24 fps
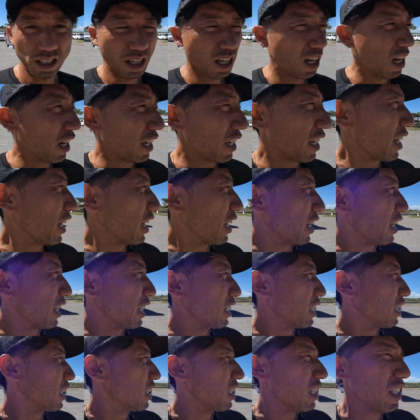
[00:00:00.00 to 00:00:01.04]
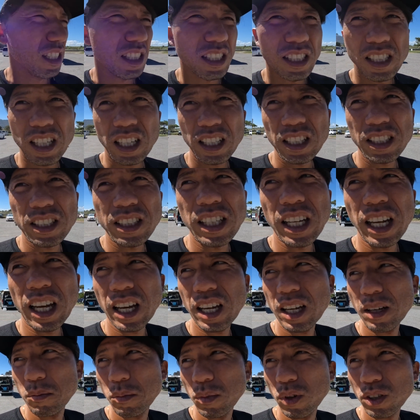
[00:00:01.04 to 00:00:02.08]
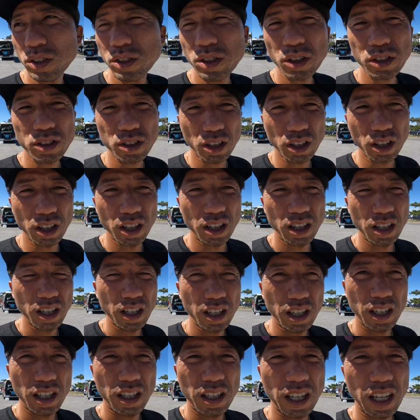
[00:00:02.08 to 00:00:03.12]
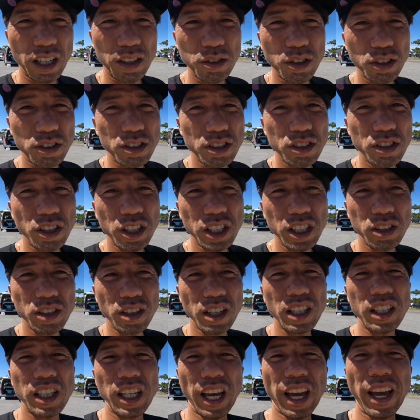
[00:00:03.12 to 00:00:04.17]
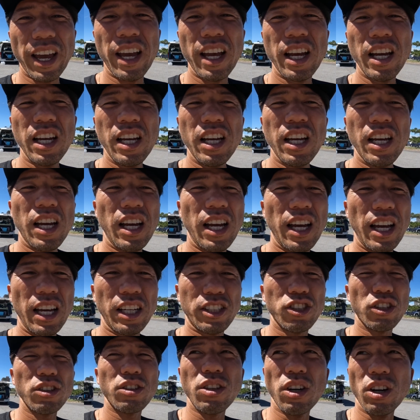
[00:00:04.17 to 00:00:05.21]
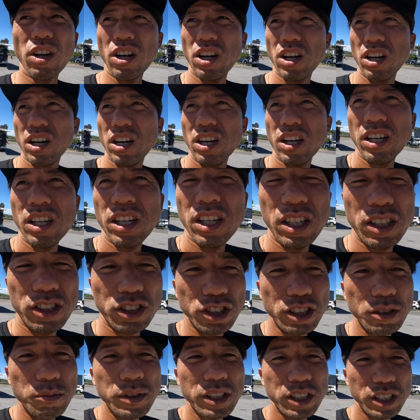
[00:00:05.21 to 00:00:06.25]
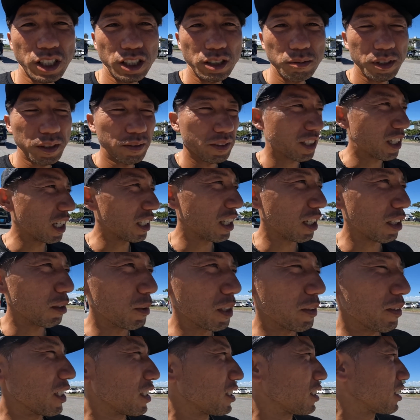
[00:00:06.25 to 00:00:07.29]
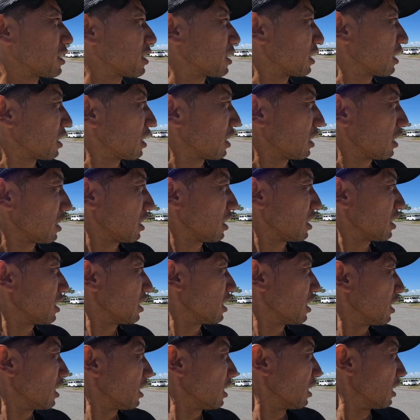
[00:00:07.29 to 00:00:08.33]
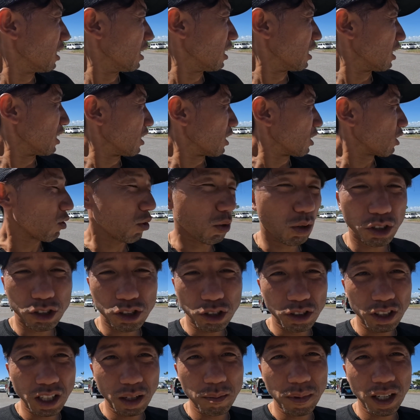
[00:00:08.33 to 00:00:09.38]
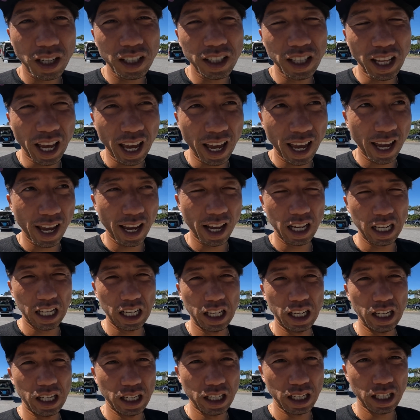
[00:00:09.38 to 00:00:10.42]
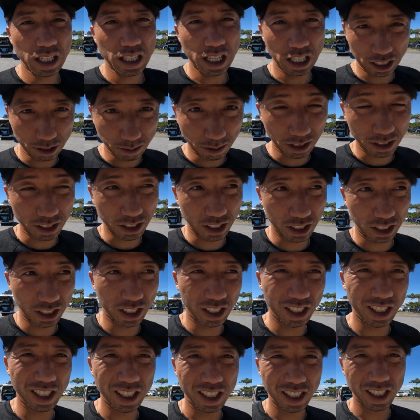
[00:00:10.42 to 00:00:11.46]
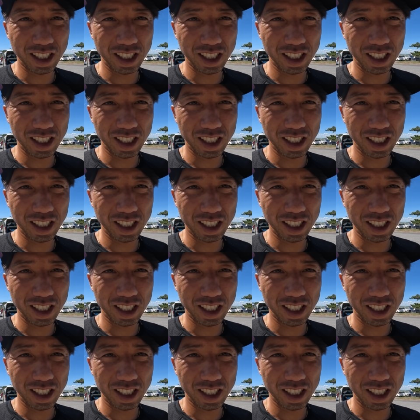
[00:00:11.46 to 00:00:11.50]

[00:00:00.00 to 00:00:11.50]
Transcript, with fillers: はい。じゃあですねもうそろそろラウンド2のヒートなんで、えー、ちょっと準備して海に向かいたいと思いますここ正念場なんで勝ちます